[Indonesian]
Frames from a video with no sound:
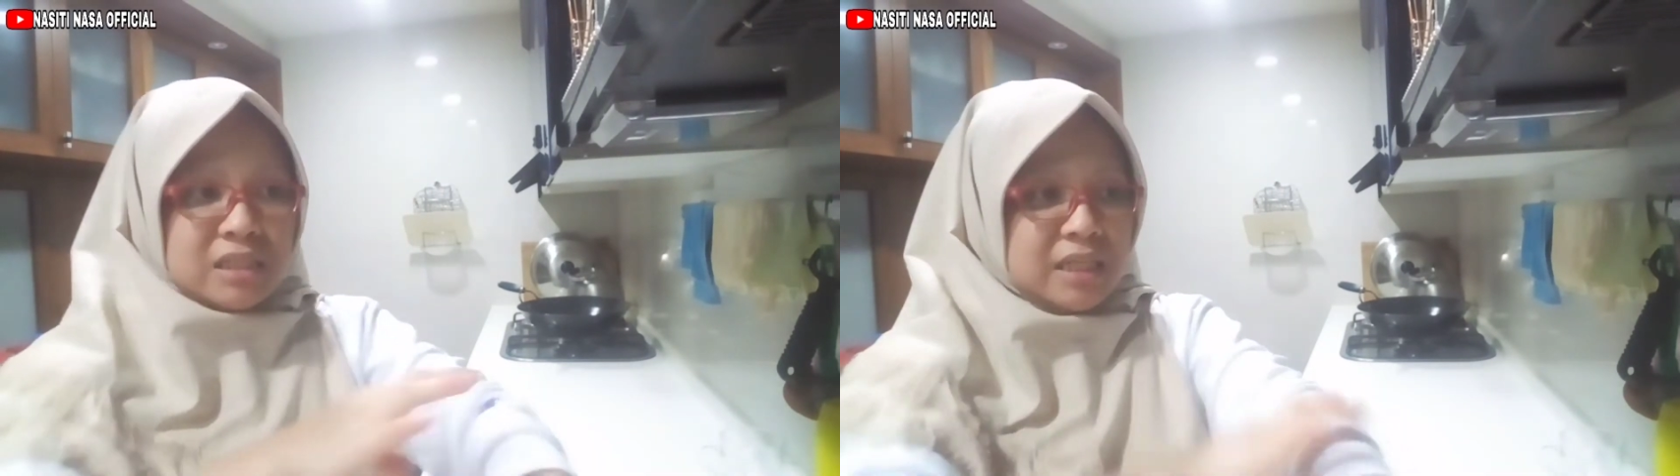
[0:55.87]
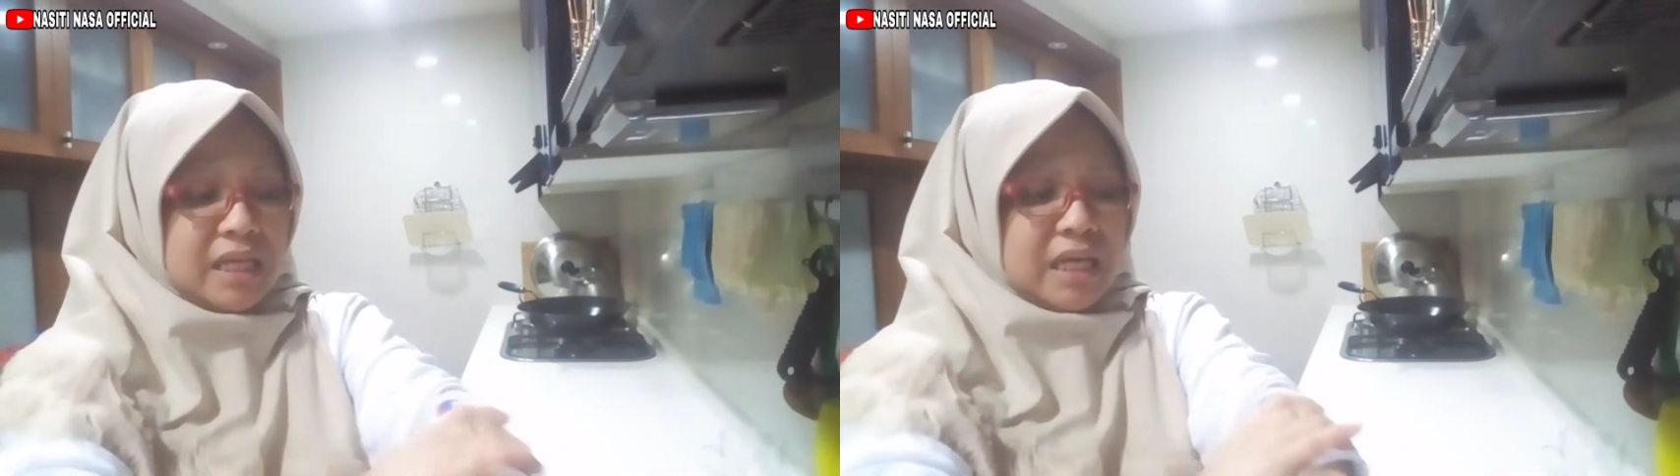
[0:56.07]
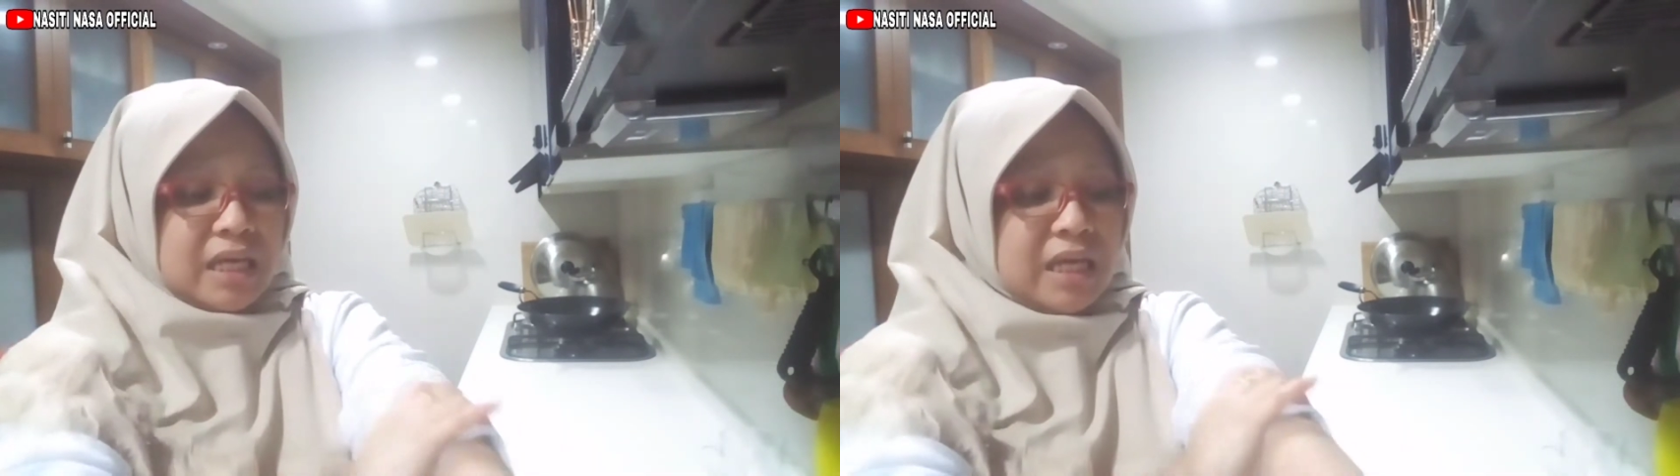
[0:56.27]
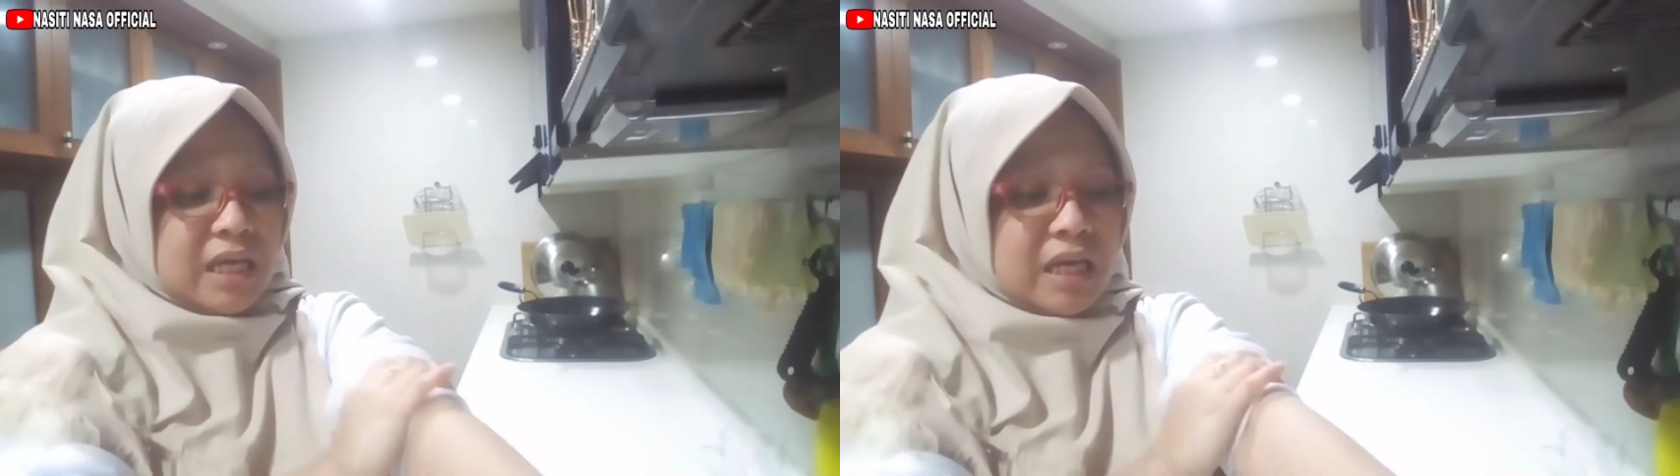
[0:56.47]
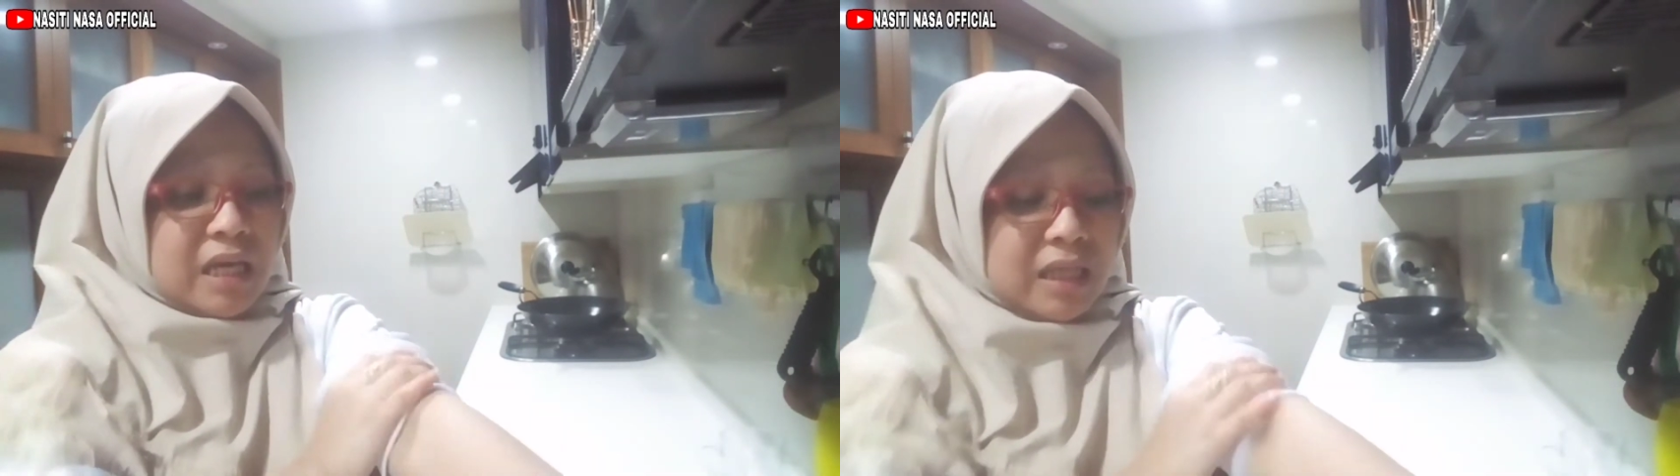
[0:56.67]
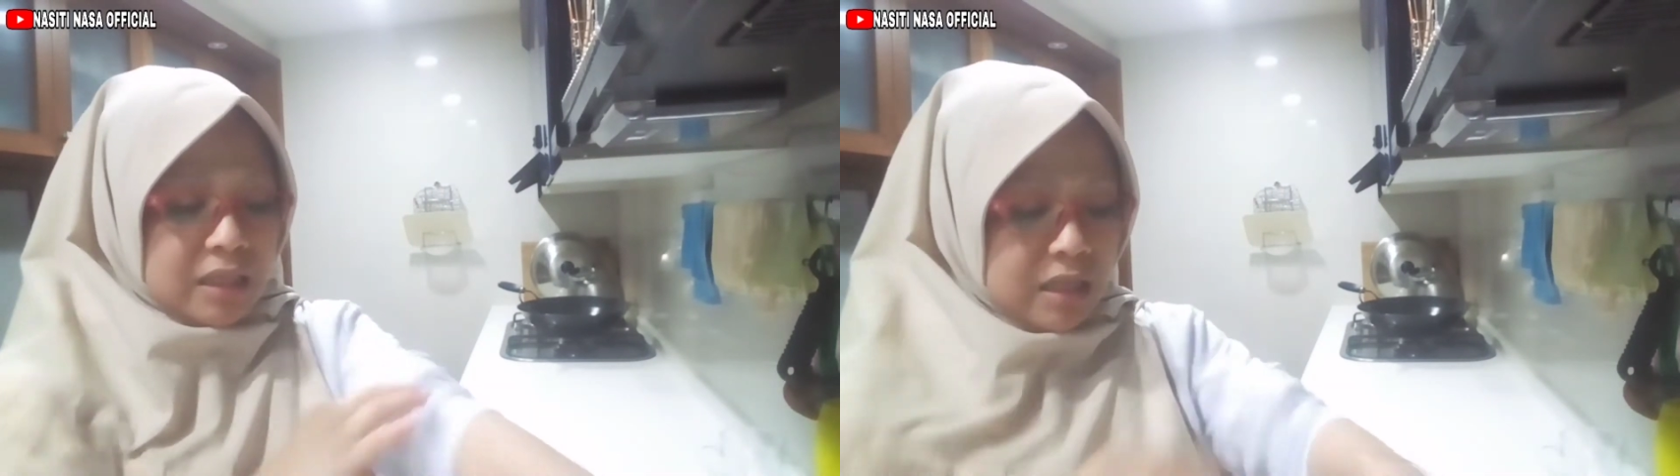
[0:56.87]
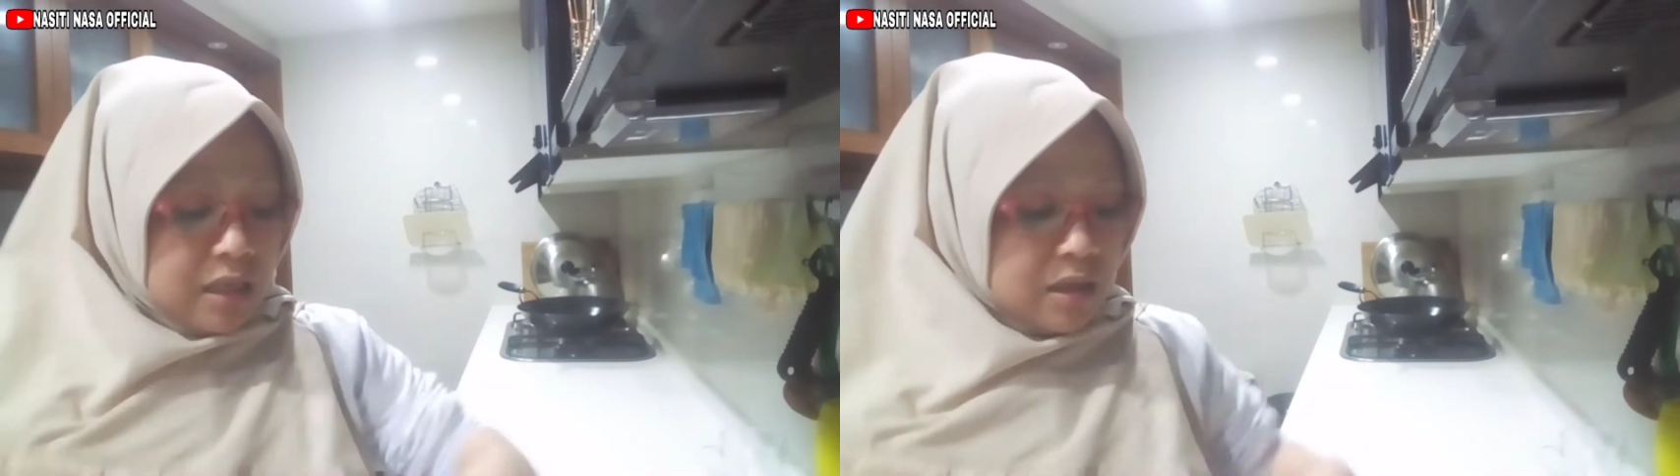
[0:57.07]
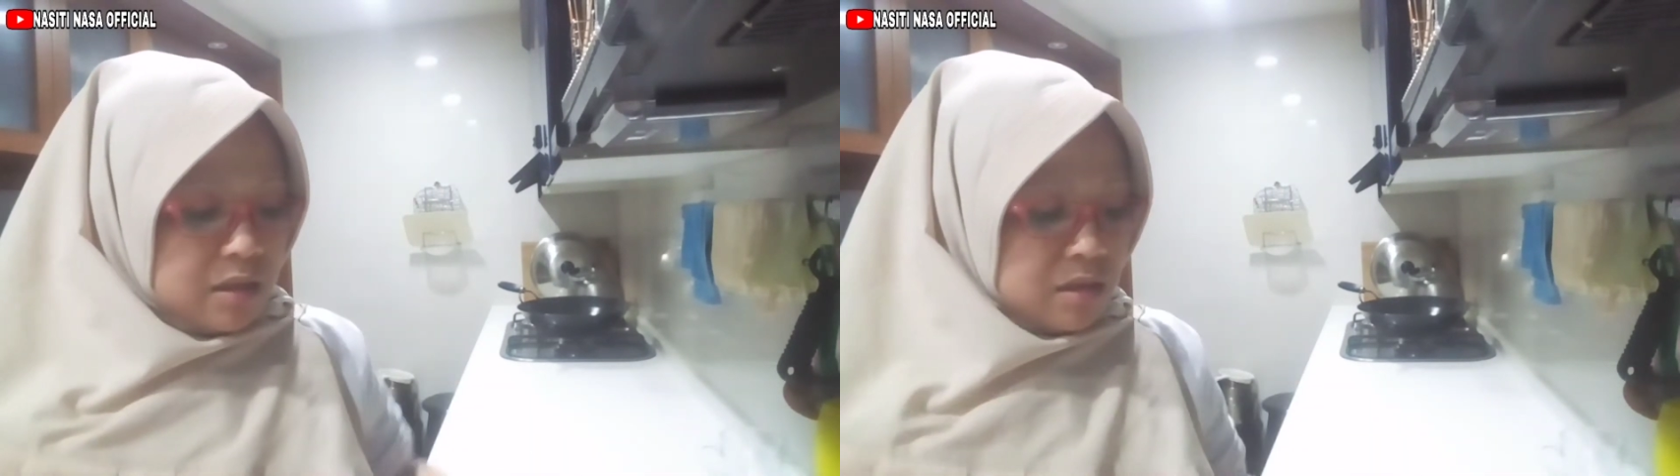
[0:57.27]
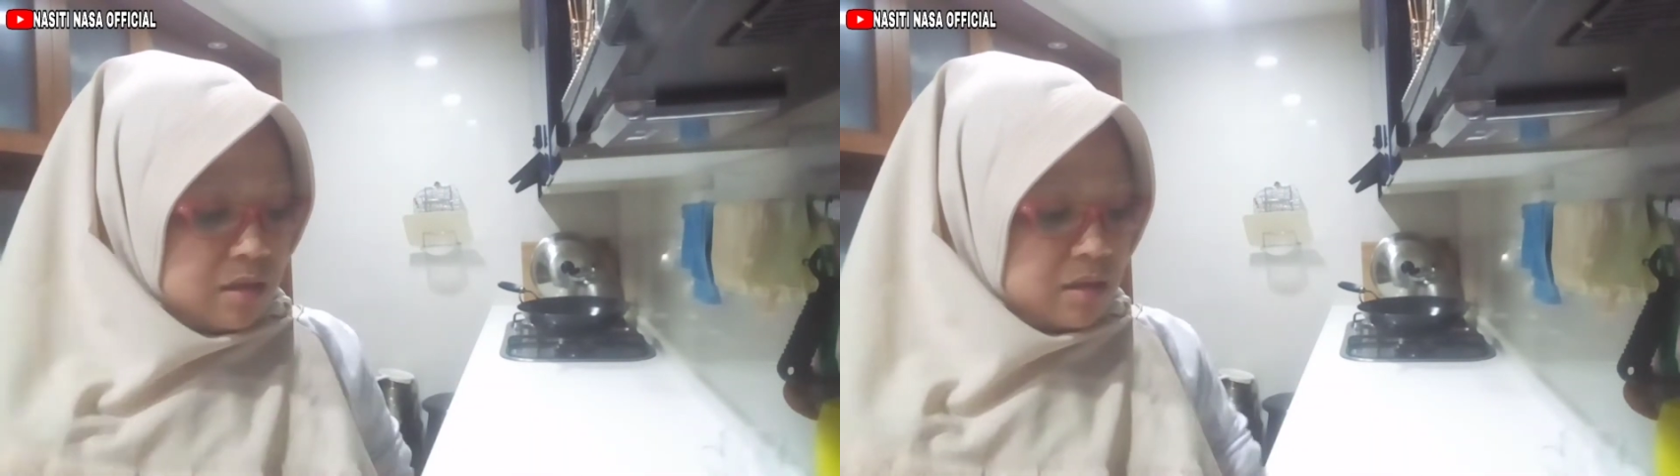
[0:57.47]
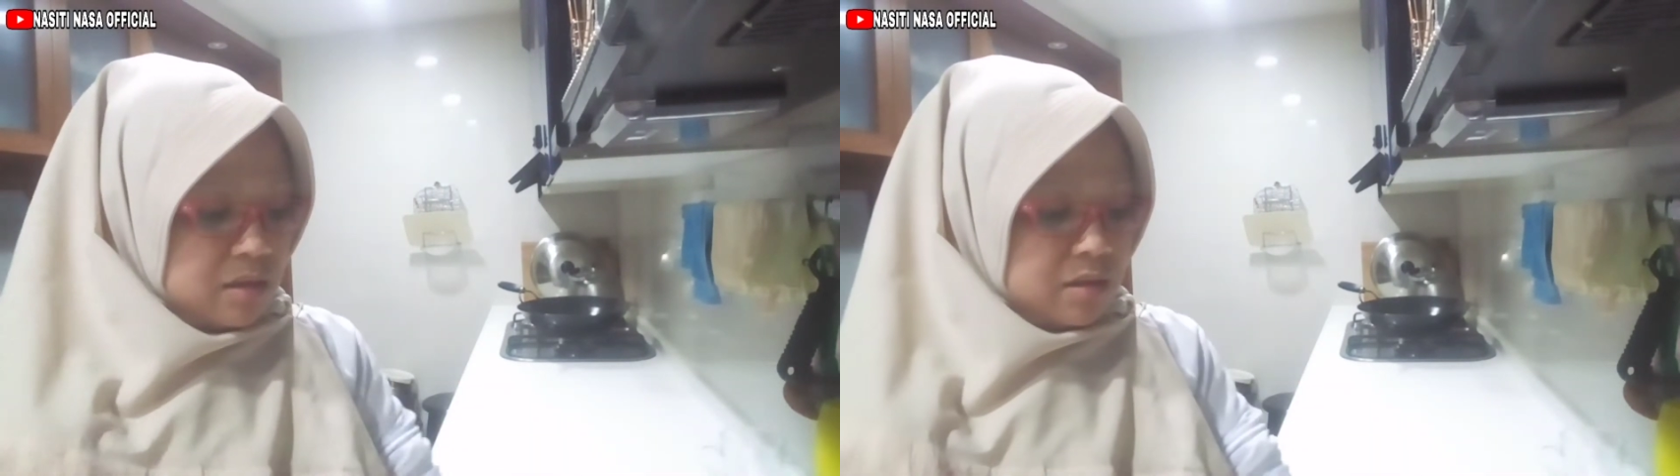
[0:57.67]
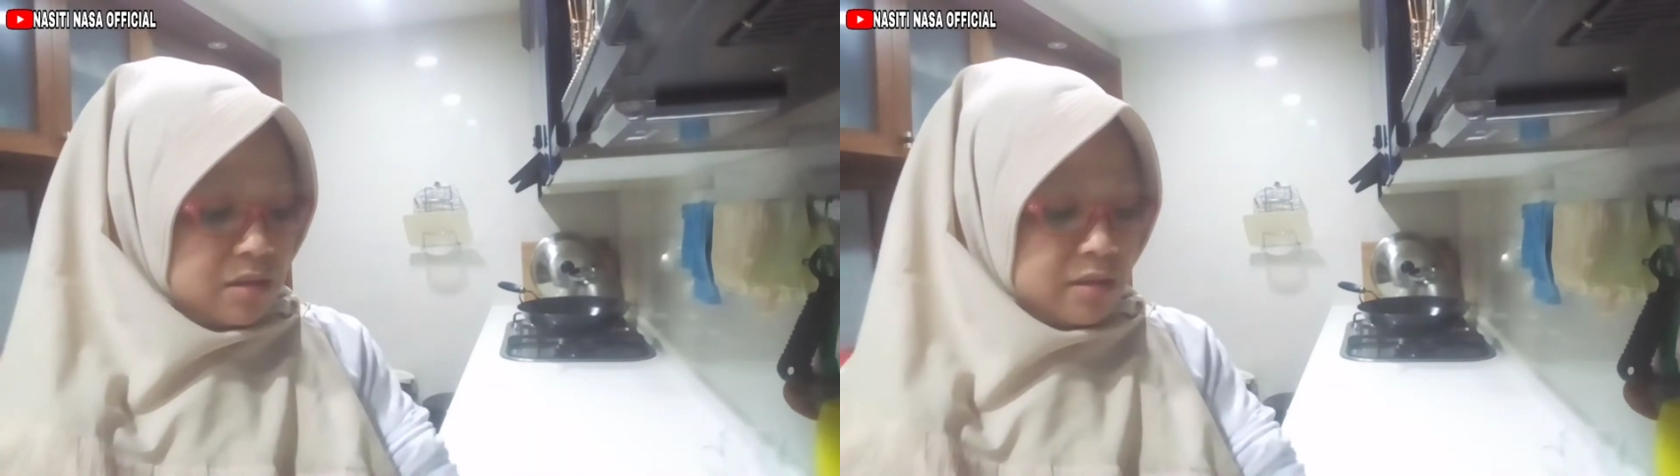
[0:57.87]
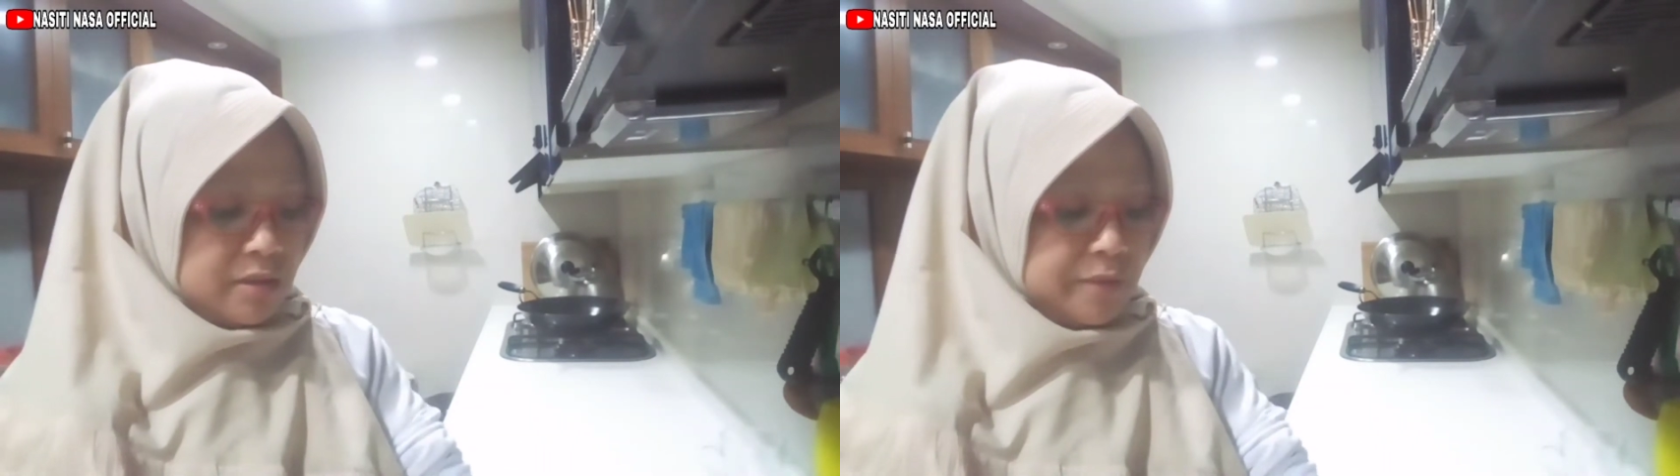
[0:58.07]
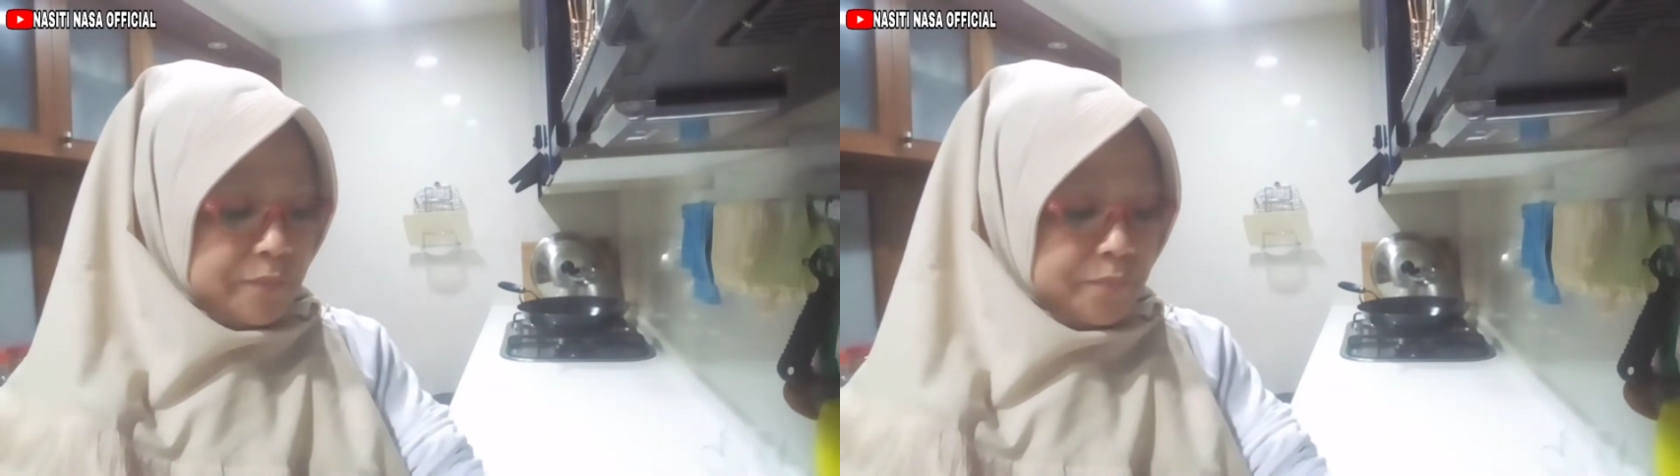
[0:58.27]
sedikit uh,